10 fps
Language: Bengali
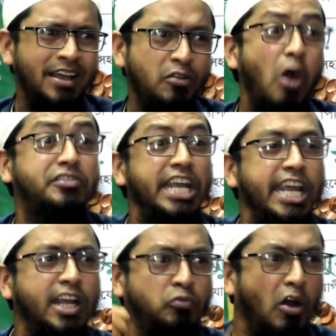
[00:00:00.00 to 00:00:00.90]
কোটি
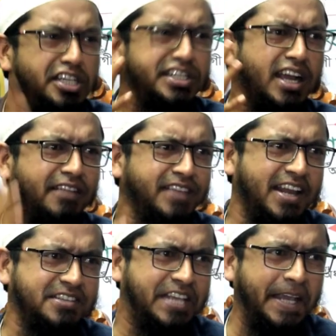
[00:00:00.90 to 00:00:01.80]
কোটি টাকা তার
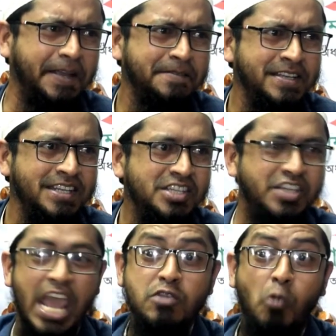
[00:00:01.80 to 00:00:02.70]
আছে
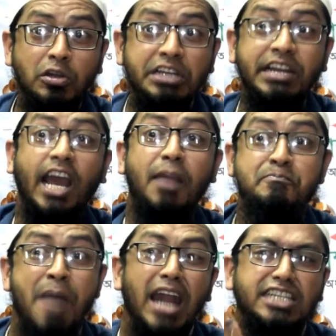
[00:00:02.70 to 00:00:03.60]
সেই কোটি টাকার
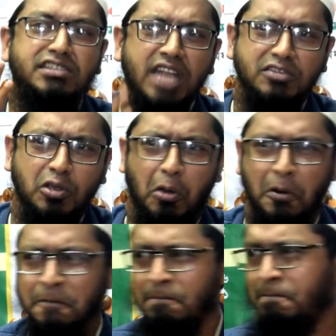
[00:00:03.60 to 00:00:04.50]
মালিকটা যখন
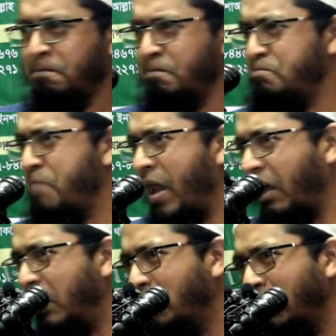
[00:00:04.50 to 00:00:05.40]
মারা
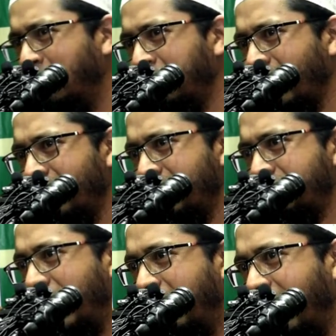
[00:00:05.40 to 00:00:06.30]
গেল
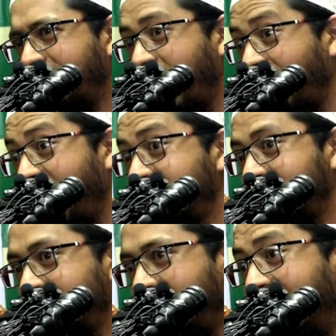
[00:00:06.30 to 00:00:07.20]
ছেলেরা তার
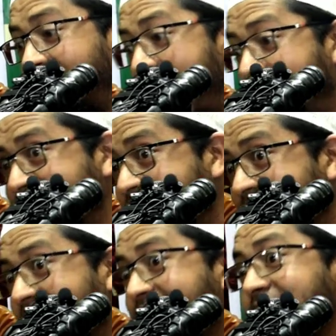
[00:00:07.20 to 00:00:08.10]
লাশটাকে গাড়ির
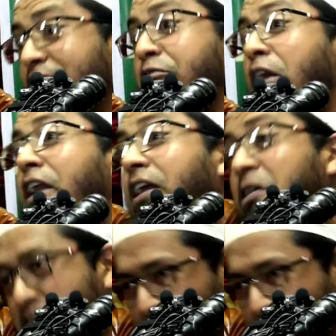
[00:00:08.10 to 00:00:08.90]
গ্যারেজে ফেলে রেখেছে